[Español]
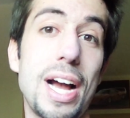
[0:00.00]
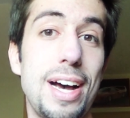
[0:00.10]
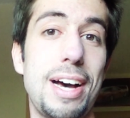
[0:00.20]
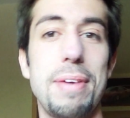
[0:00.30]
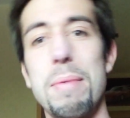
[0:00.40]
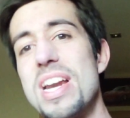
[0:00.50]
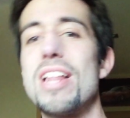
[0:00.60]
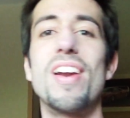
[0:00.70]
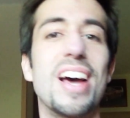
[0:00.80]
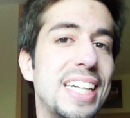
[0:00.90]
había
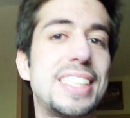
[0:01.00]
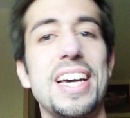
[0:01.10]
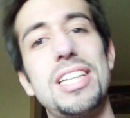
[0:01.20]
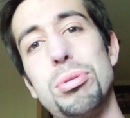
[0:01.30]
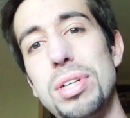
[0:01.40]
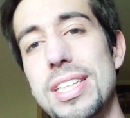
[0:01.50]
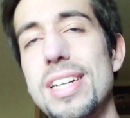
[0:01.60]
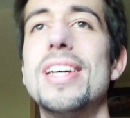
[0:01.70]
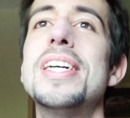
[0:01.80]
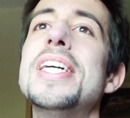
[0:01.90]
mirado el hashtag en
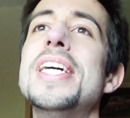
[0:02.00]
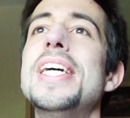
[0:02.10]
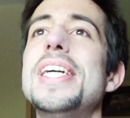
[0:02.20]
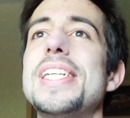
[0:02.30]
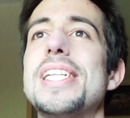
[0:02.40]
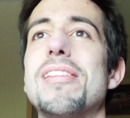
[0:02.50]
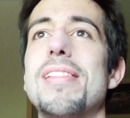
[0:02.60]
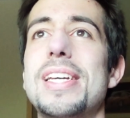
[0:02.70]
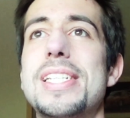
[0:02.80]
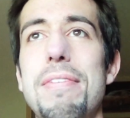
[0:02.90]
Twitter y
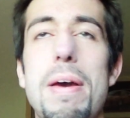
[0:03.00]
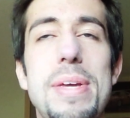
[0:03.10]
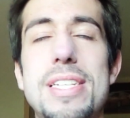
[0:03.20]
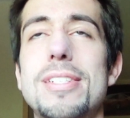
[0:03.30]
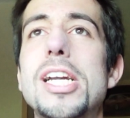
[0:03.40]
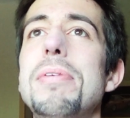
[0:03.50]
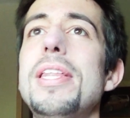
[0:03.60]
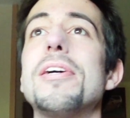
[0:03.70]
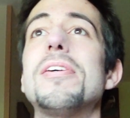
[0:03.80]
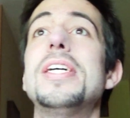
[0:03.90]
entonces había pinchado en el
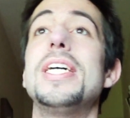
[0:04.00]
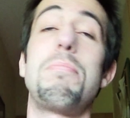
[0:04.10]
vídeo.